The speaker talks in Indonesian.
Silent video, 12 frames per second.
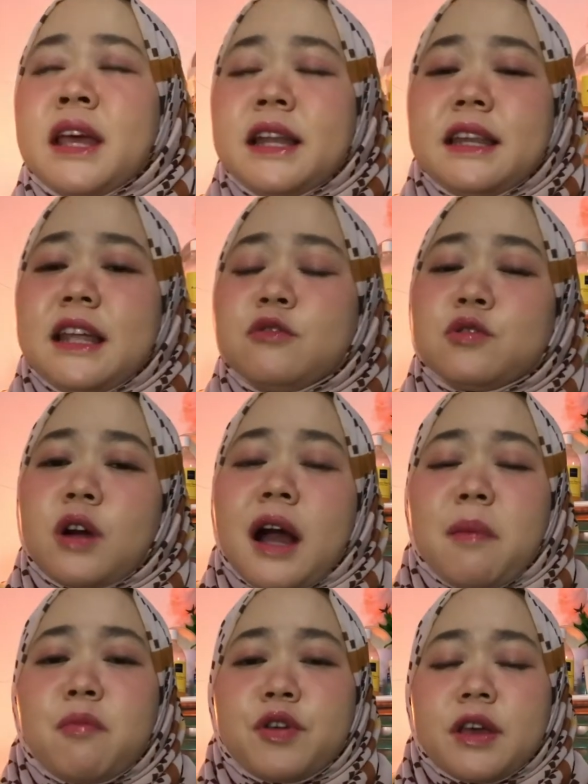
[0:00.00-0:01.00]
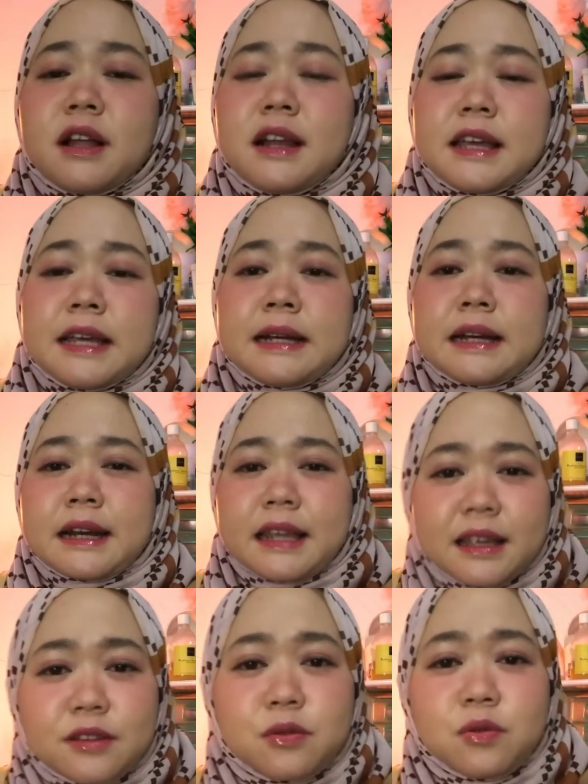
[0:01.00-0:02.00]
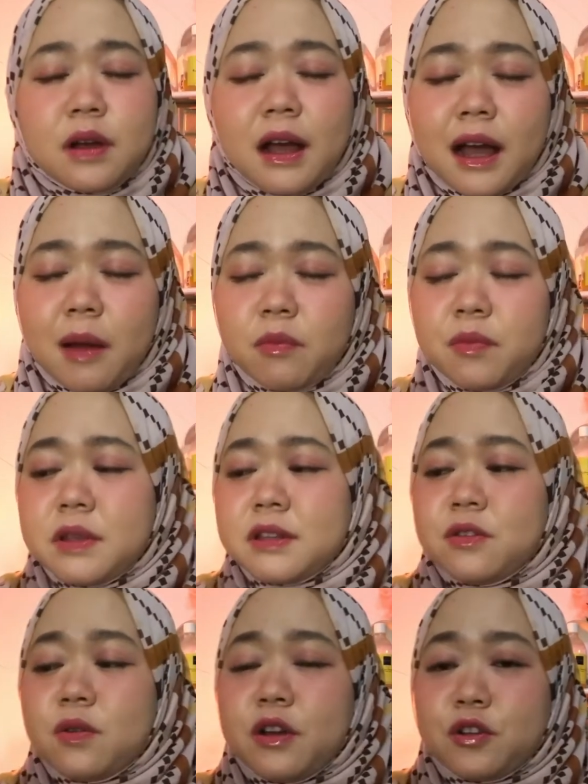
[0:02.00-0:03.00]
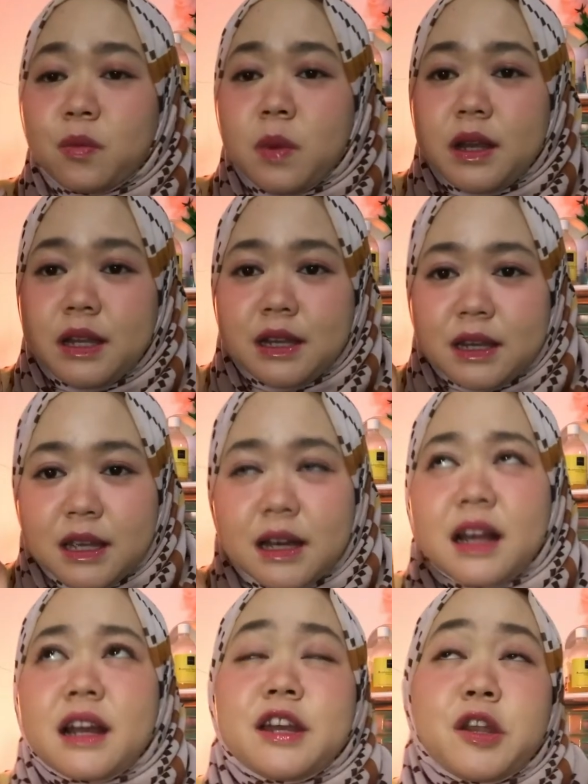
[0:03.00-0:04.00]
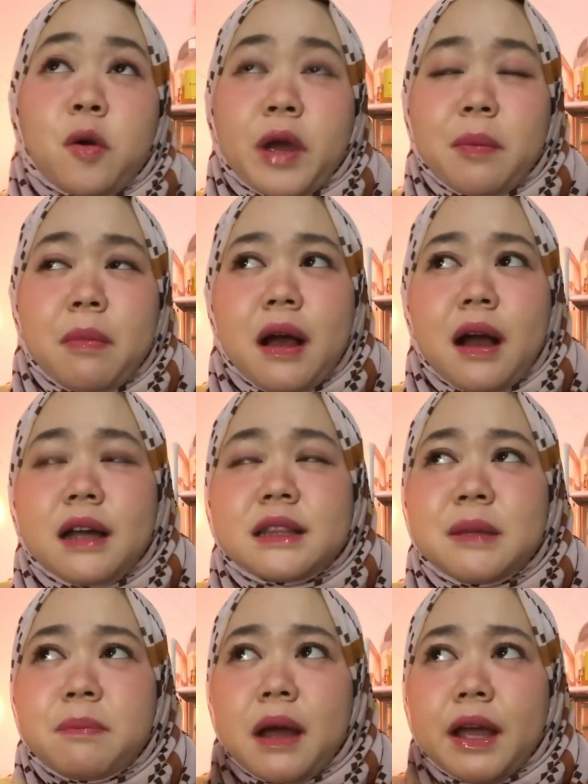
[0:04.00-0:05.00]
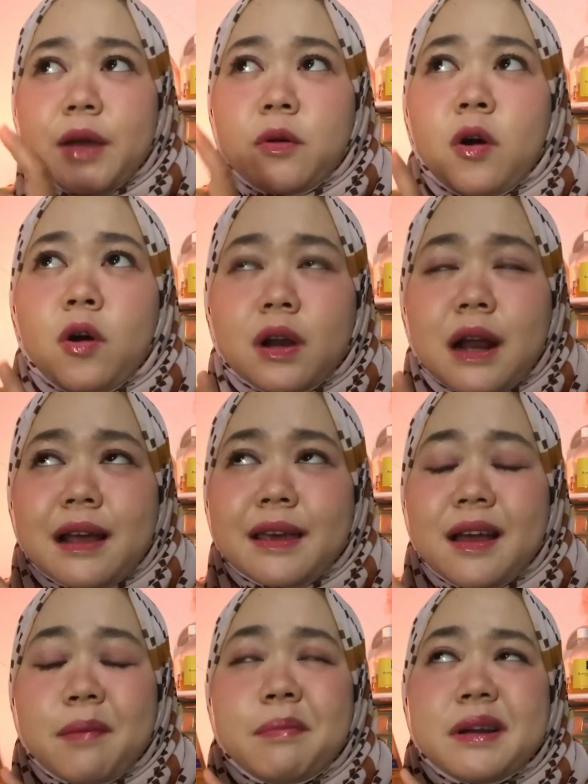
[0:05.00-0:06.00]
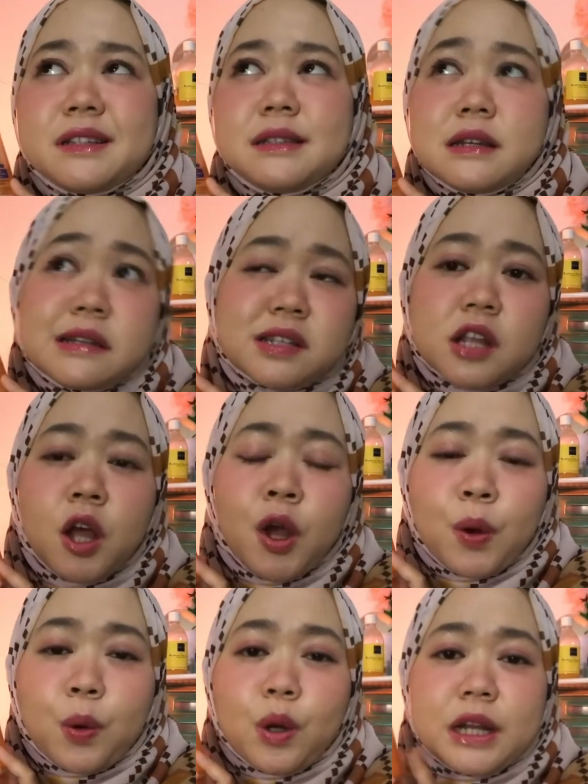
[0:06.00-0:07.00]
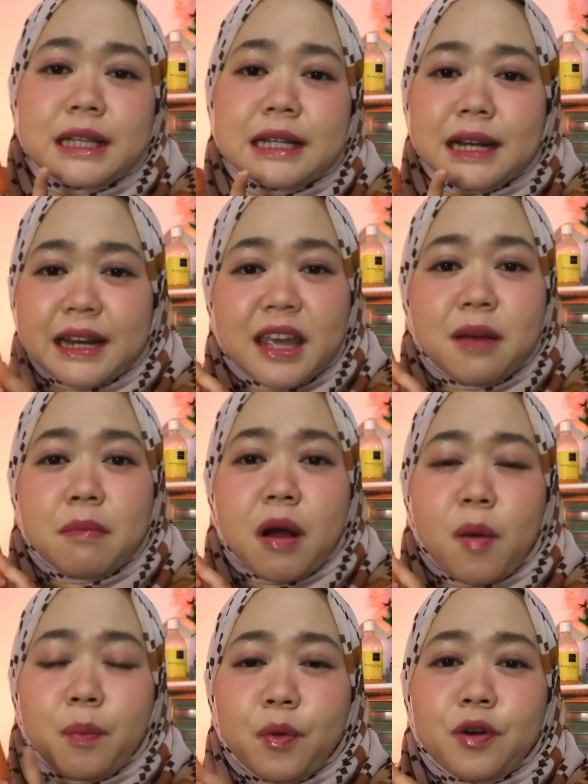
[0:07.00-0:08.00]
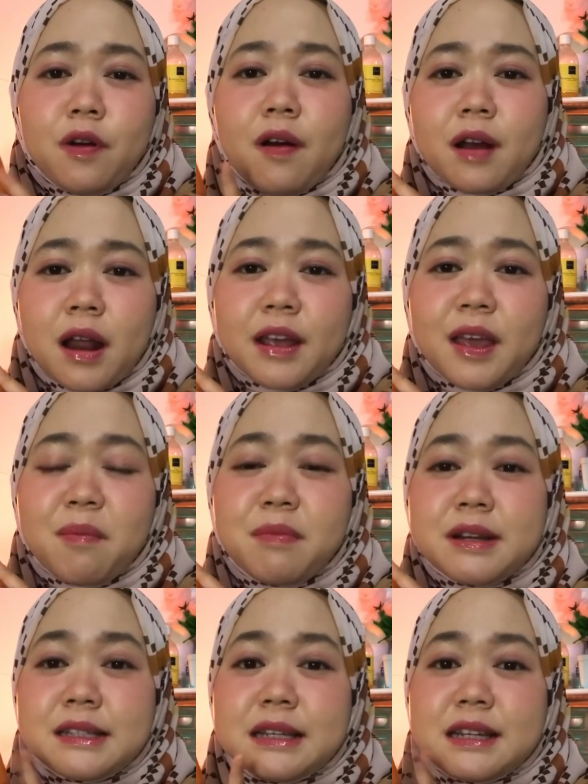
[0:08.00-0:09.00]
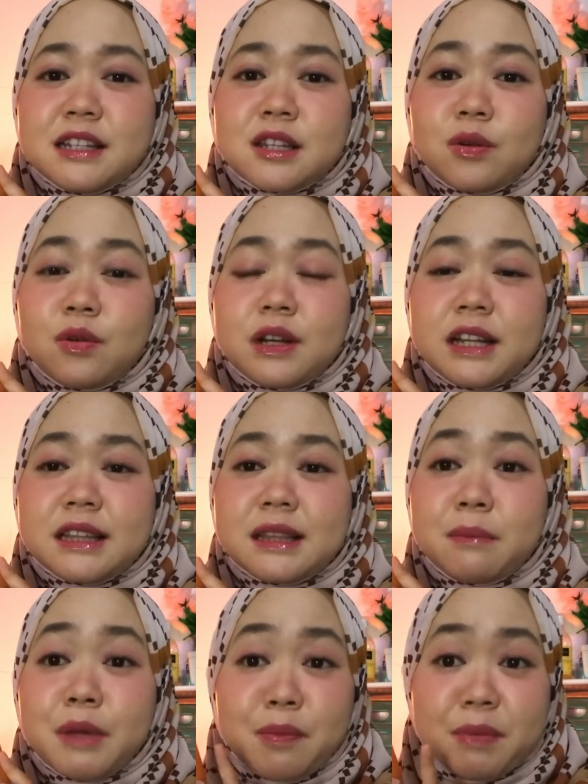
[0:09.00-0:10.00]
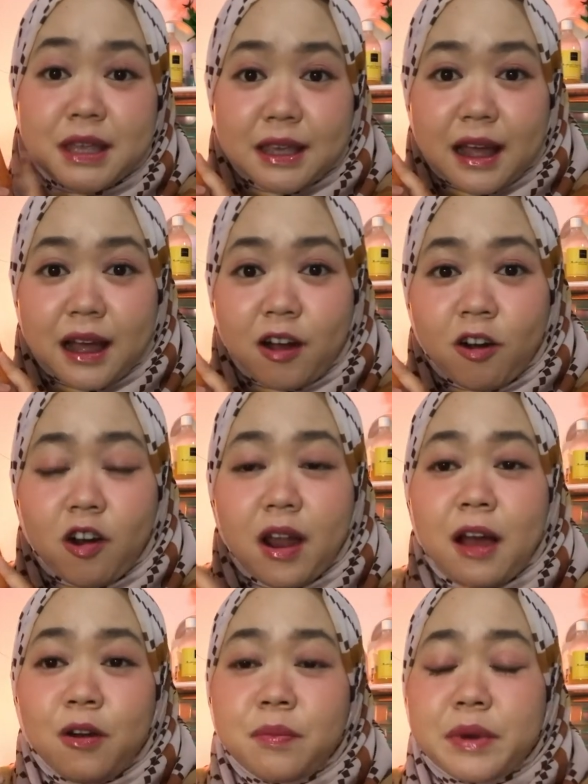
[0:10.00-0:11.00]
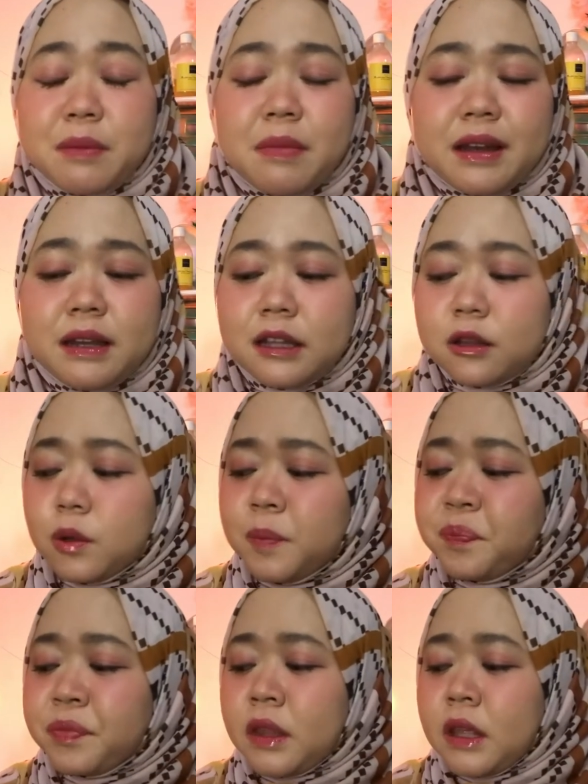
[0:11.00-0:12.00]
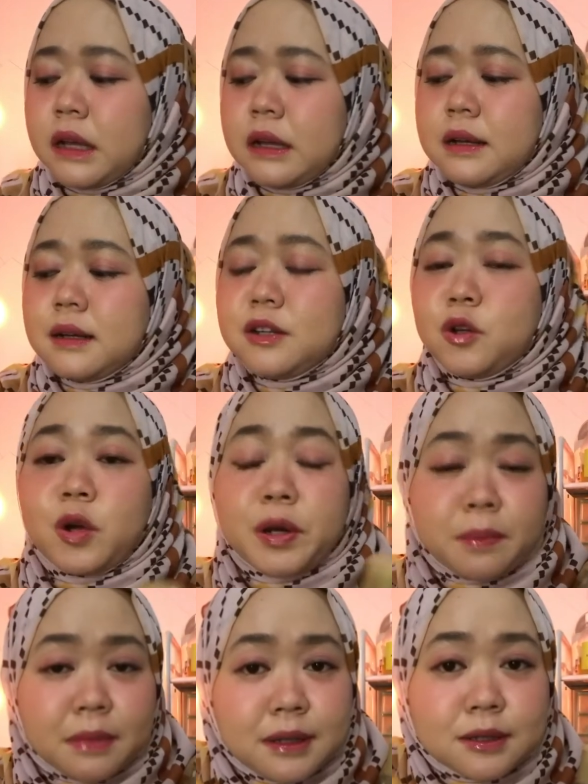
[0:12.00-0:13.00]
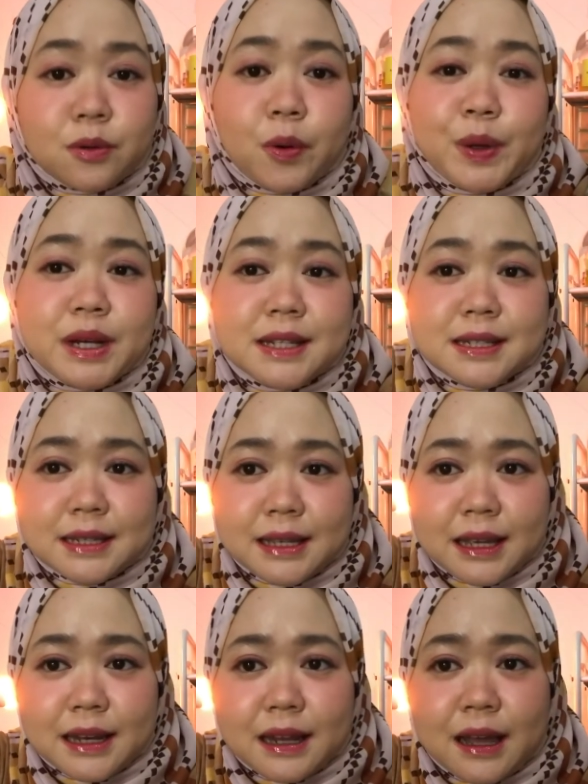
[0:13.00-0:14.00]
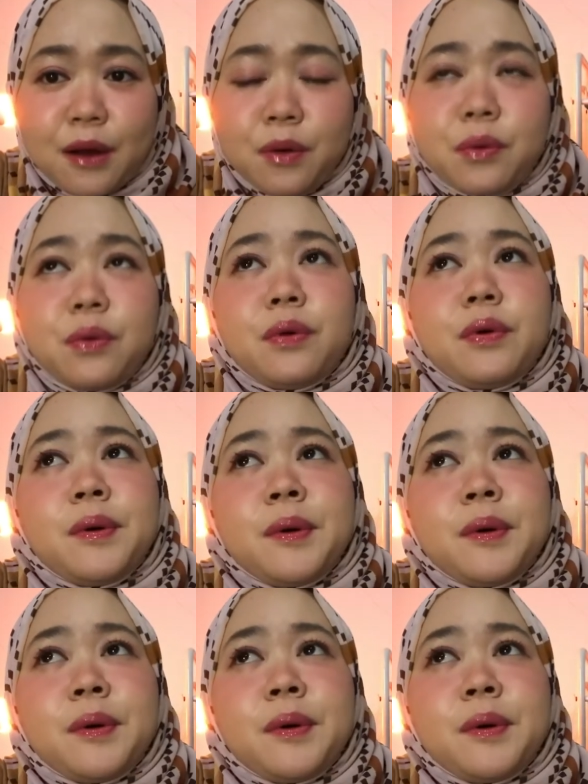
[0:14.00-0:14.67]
dan untuk kamu yang lagi kering juga kamu bisa juga cobain ini karena ini oke okay banget dipakai orang yang berjenis kulit kering maupun orang yang berjenis kulit berminyak kalau aku pribadi itu uh, normal to oily skin aku